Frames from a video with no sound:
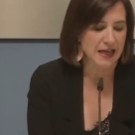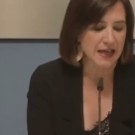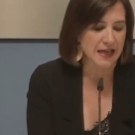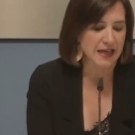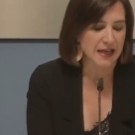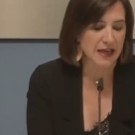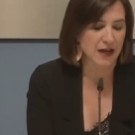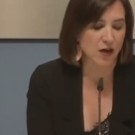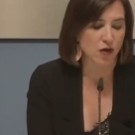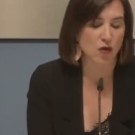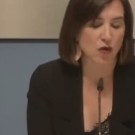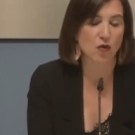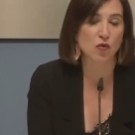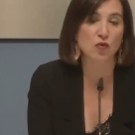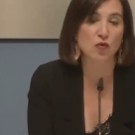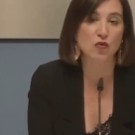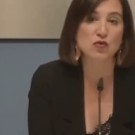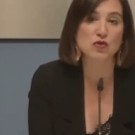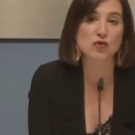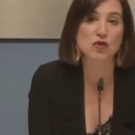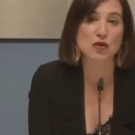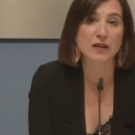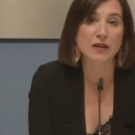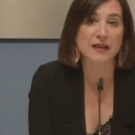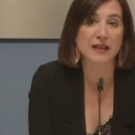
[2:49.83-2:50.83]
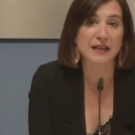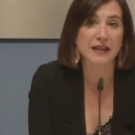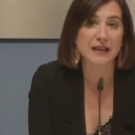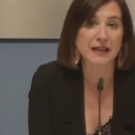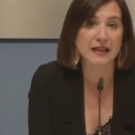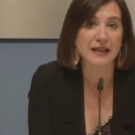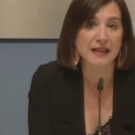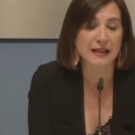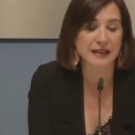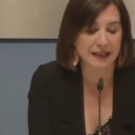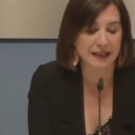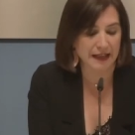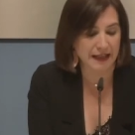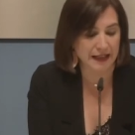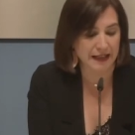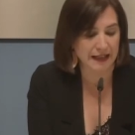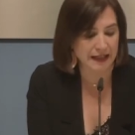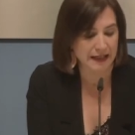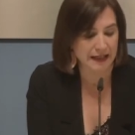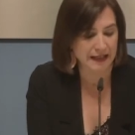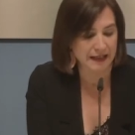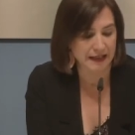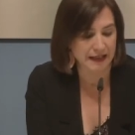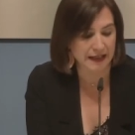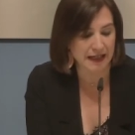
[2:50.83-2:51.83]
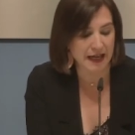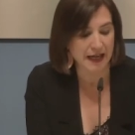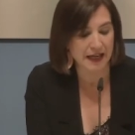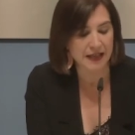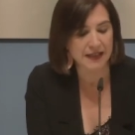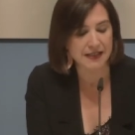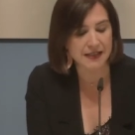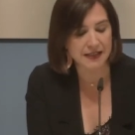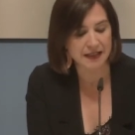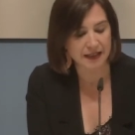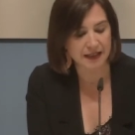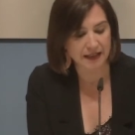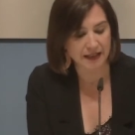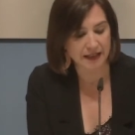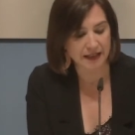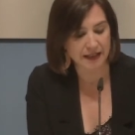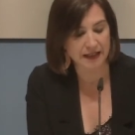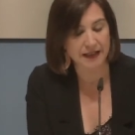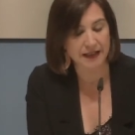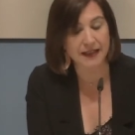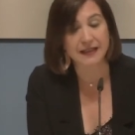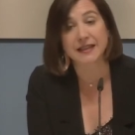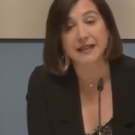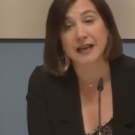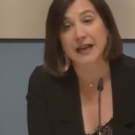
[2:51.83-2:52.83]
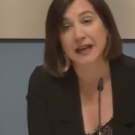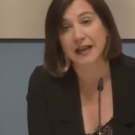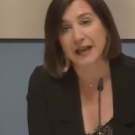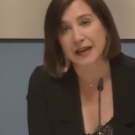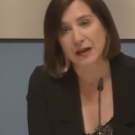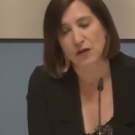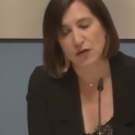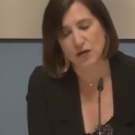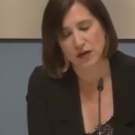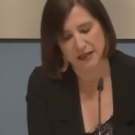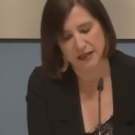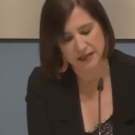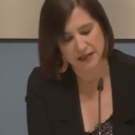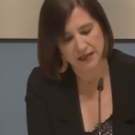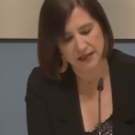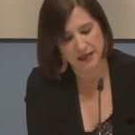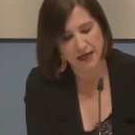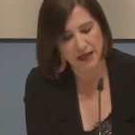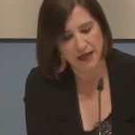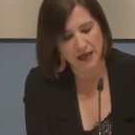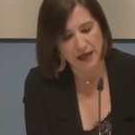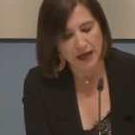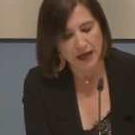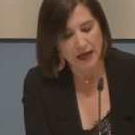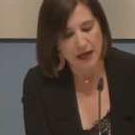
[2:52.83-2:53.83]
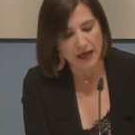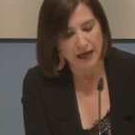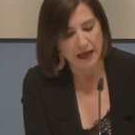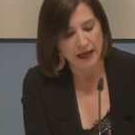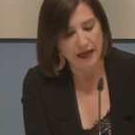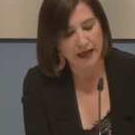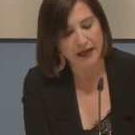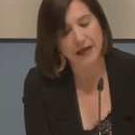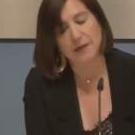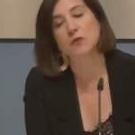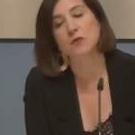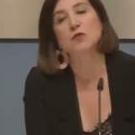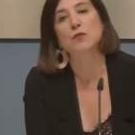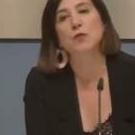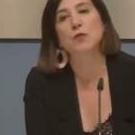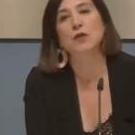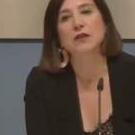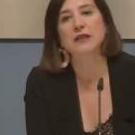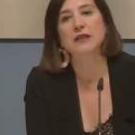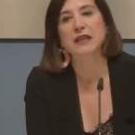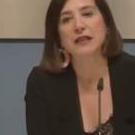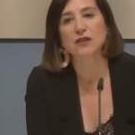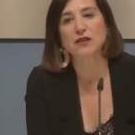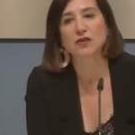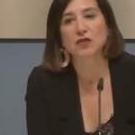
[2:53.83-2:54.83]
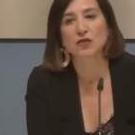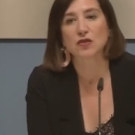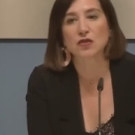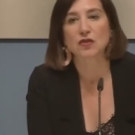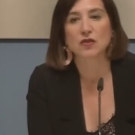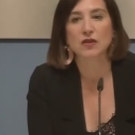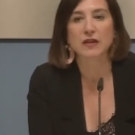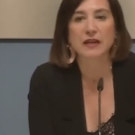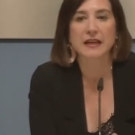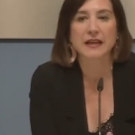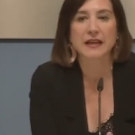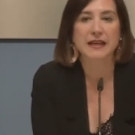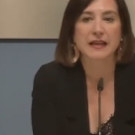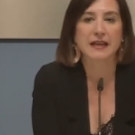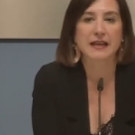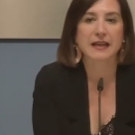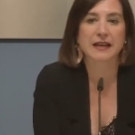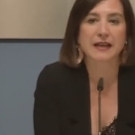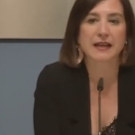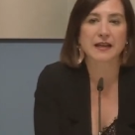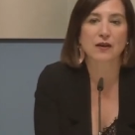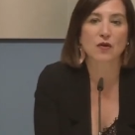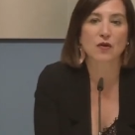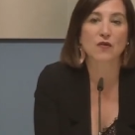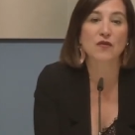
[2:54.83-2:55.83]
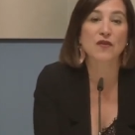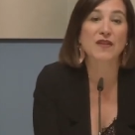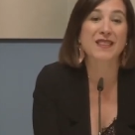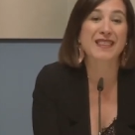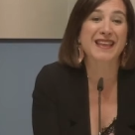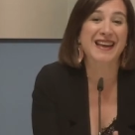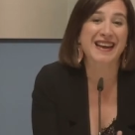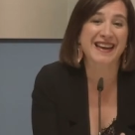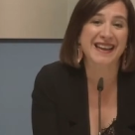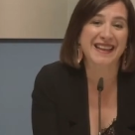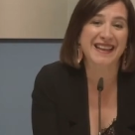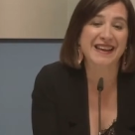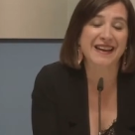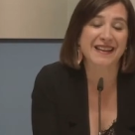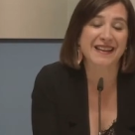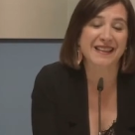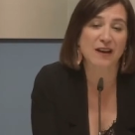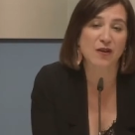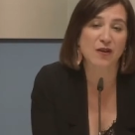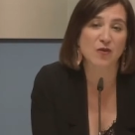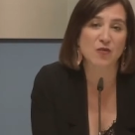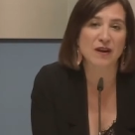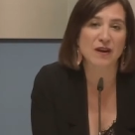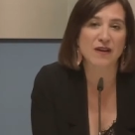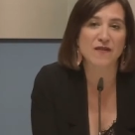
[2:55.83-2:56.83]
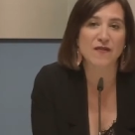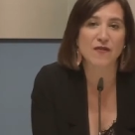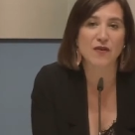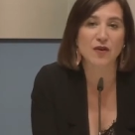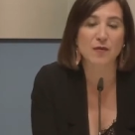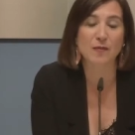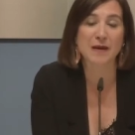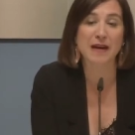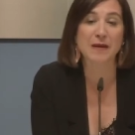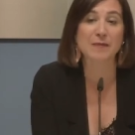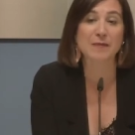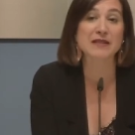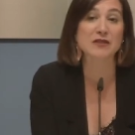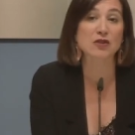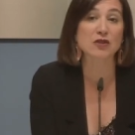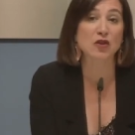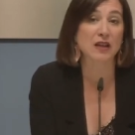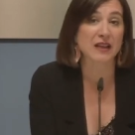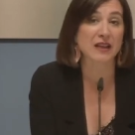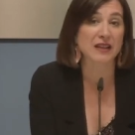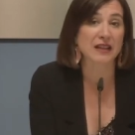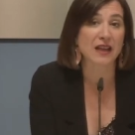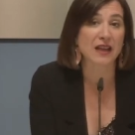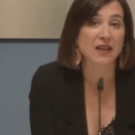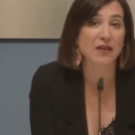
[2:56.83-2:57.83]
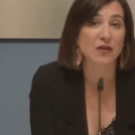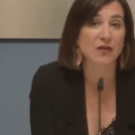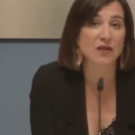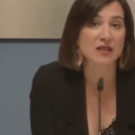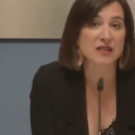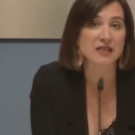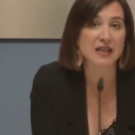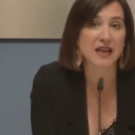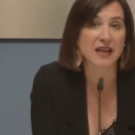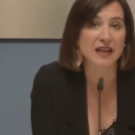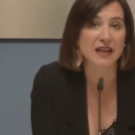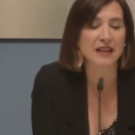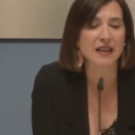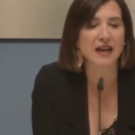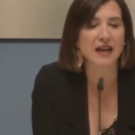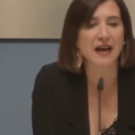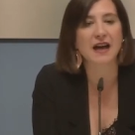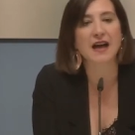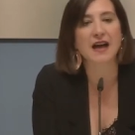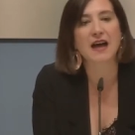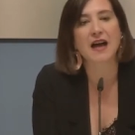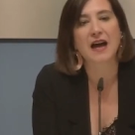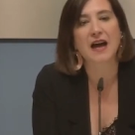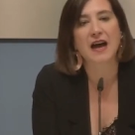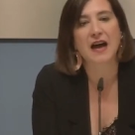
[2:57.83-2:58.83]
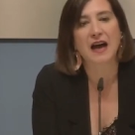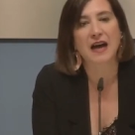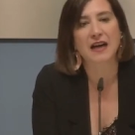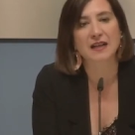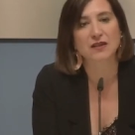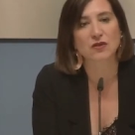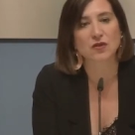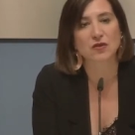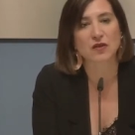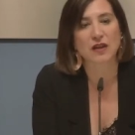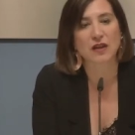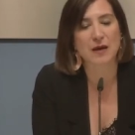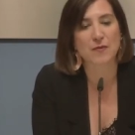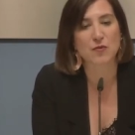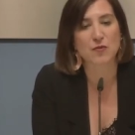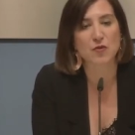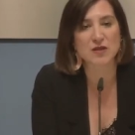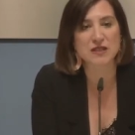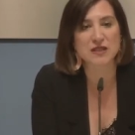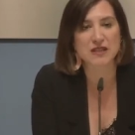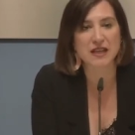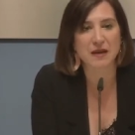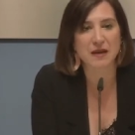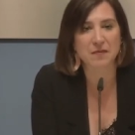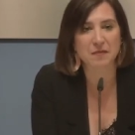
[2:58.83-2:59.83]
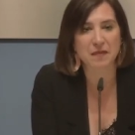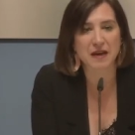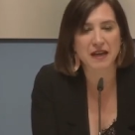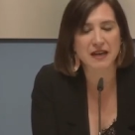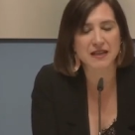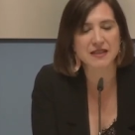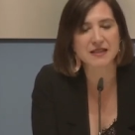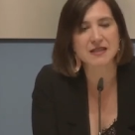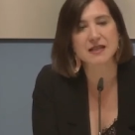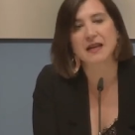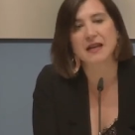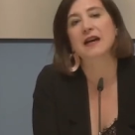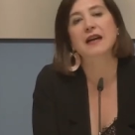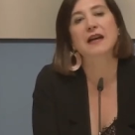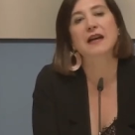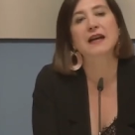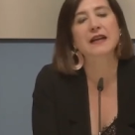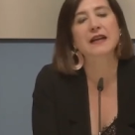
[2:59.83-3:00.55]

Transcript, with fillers: y el concurso de, trajes, eh, del traje aragonés. Queremos, por tanto, eh, oficializar de alguna forma el pistoletazo de salida a toda la puesta en marcha